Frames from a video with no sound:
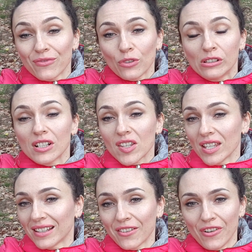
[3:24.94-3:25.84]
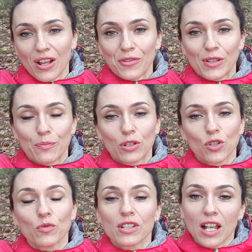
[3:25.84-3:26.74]
глаза открываются.
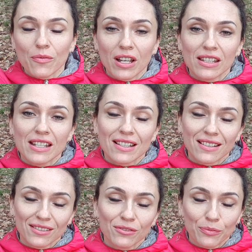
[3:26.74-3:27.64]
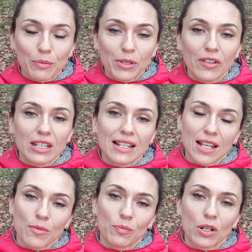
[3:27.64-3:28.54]
Причем он сам, они, ну, преподаватели
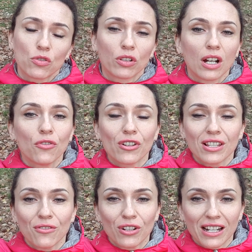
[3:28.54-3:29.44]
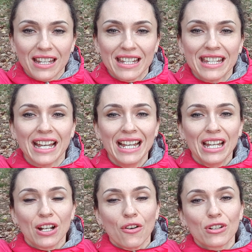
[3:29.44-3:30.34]
сами спрашивают, как у вас на Украине,
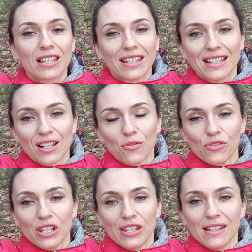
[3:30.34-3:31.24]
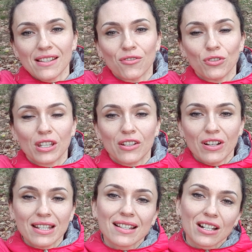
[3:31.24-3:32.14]
а у вас такие законы действуют, а
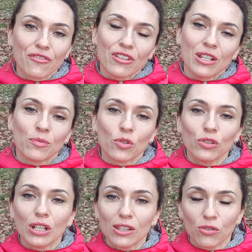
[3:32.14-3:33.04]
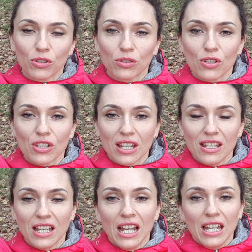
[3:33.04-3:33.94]
давайте сравним то-то и то-то. То есть
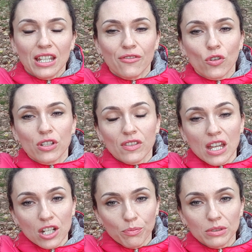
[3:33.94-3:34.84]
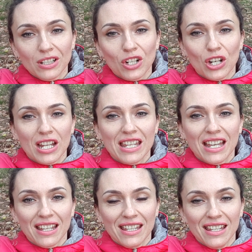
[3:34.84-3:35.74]
они и входят в наше
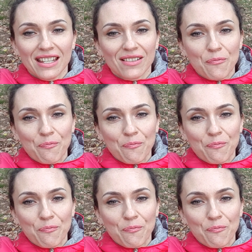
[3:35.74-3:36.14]
положение, и